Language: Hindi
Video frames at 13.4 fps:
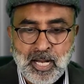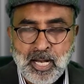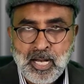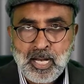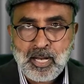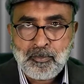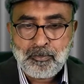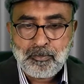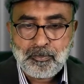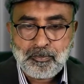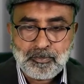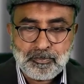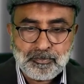आप
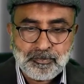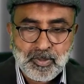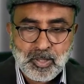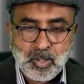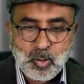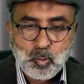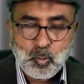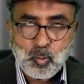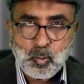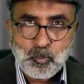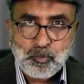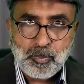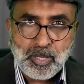
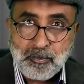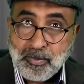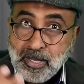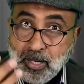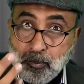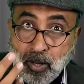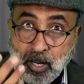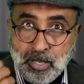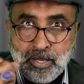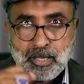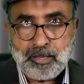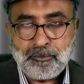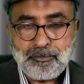उन पर
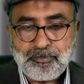मेहरबान हैं